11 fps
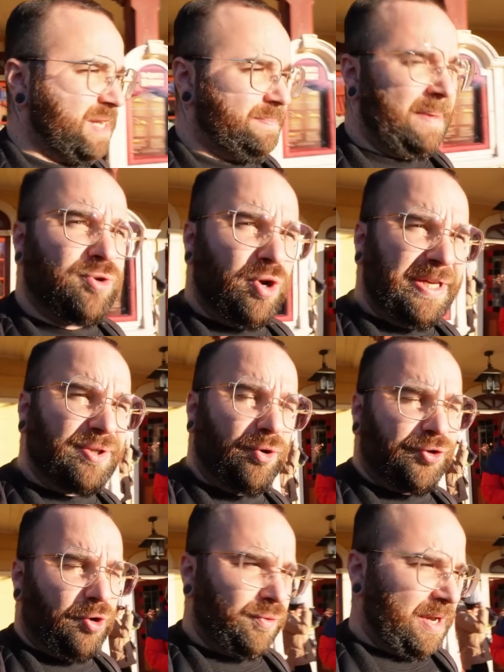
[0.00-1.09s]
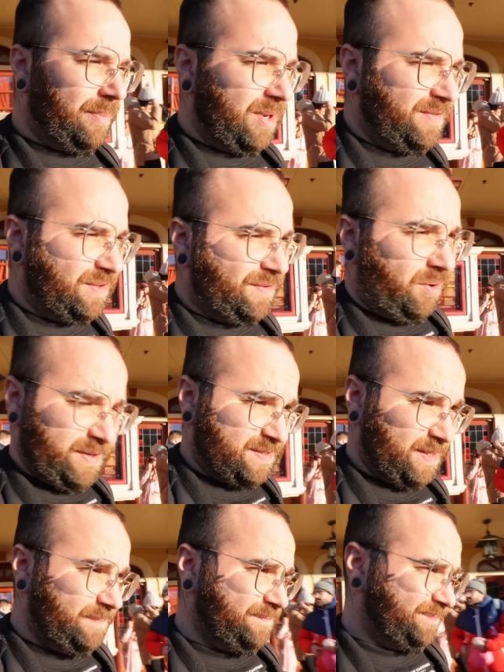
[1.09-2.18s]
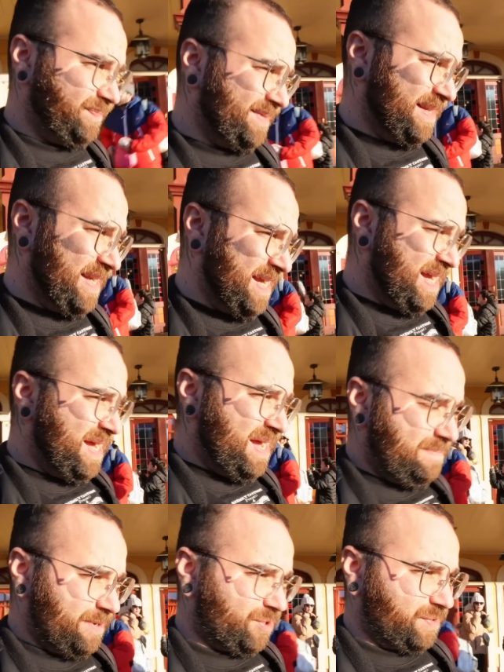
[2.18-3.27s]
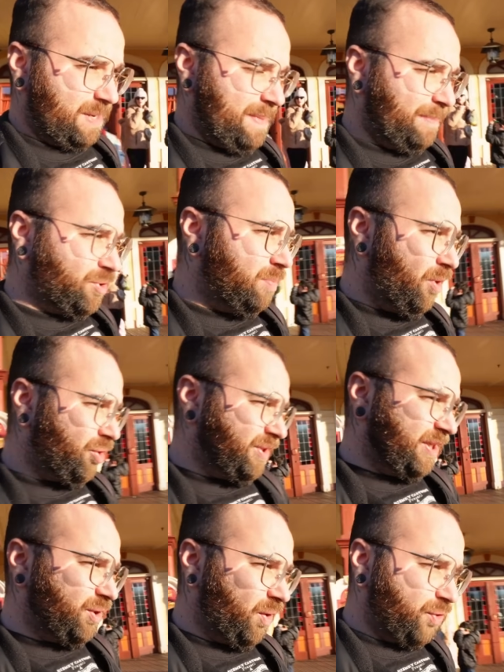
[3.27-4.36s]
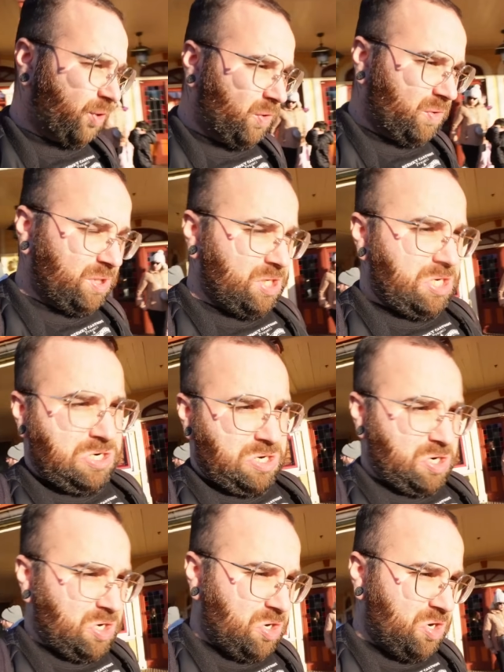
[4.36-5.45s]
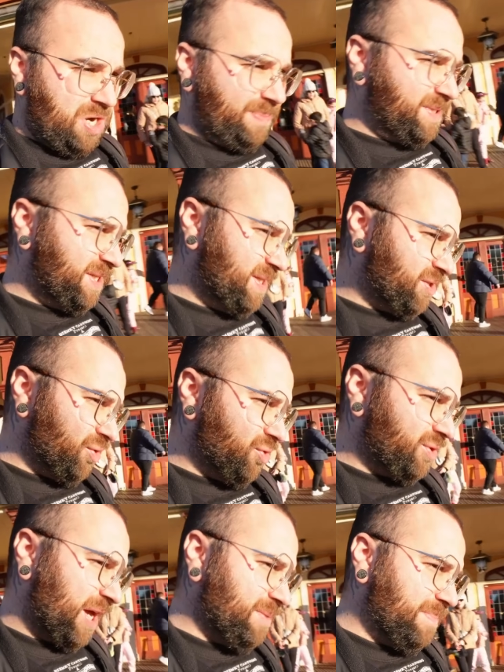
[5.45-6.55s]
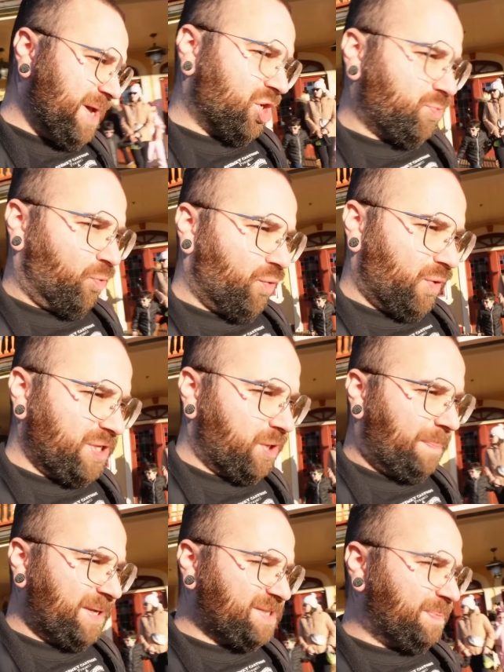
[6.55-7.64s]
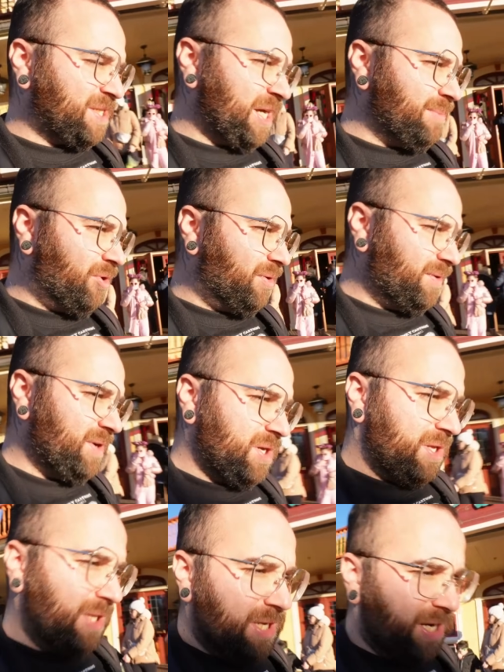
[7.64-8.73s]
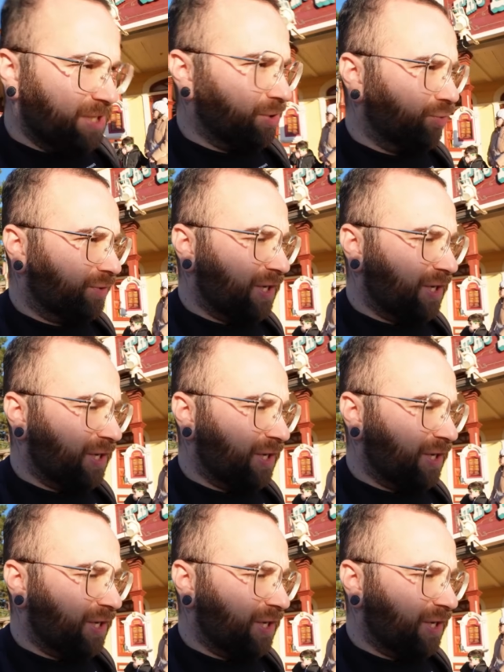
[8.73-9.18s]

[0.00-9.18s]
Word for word: c'est le même que les 30 ans, donc à mon avis, il devait en rester. Parce que c'est le même que le burger des 30 ans. Euh, les petites euh, canneberges, bon, on les sent pas spécialement. Les oignons